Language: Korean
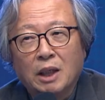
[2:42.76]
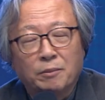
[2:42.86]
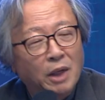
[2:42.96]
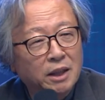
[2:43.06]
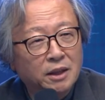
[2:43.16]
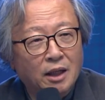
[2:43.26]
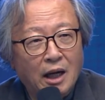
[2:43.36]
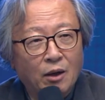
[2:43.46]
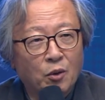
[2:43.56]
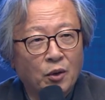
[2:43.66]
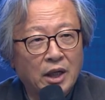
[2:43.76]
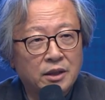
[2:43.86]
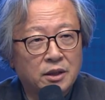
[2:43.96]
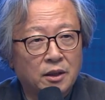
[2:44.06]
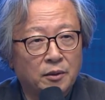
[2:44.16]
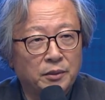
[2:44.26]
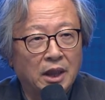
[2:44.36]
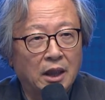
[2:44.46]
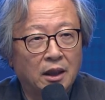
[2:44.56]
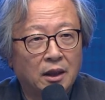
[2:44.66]
많이들 알고 계실
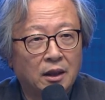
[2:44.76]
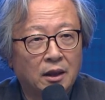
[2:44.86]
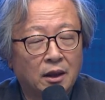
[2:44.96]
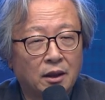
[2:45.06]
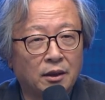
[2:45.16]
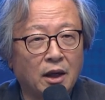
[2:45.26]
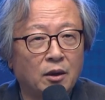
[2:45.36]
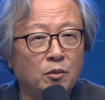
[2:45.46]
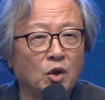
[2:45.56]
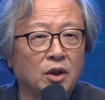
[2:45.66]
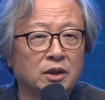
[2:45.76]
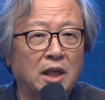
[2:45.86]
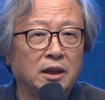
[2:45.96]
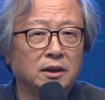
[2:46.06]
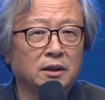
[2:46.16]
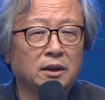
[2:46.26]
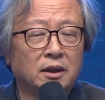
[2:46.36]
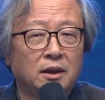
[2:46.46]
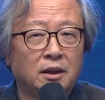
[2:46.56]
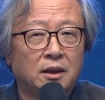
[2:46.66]
겁니다. 그런데 의무려산은
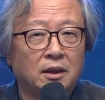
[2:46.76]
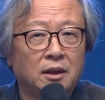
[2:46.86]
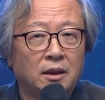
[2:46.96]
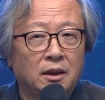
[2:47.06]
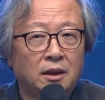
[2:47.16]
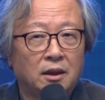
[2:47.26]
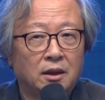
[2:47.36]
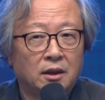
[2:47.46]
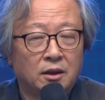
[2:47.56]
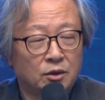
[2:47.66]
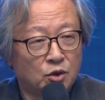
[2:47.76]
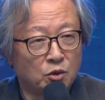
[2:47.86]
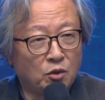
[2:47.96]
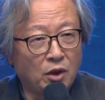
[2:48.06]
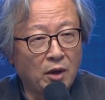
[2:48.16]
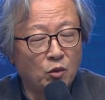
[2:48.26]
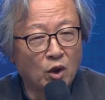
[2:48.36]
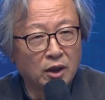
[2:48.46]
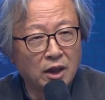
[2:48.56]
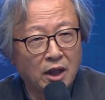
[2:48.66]
중국의
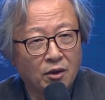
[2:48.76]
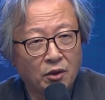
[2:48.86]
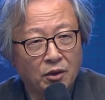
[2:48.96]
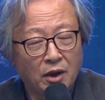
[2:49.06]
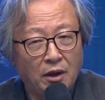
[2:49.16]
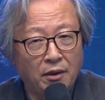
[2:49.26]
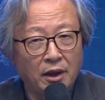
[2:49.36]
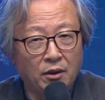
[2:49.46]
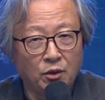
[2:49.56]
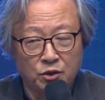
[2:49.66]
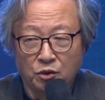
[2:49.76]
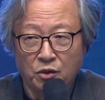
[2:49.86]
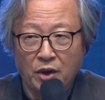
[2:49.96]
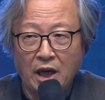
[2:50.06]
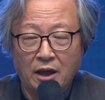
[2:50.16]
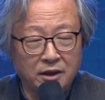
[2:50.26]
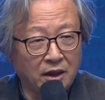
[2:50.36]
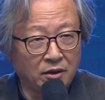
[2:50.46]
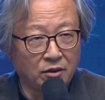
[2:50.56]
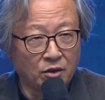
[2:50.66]
문헌 기록에도 나와 있고 중국의
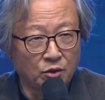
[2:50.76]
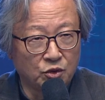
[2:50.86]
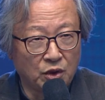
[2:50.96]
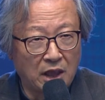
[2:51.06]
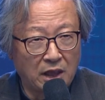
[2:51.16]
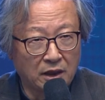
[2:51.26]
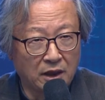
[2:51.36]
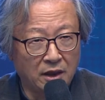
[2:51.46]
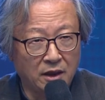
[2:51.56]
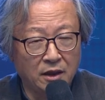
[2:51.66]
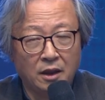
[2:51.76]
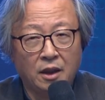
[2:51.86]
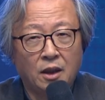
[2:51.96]
학자들도 주장하기를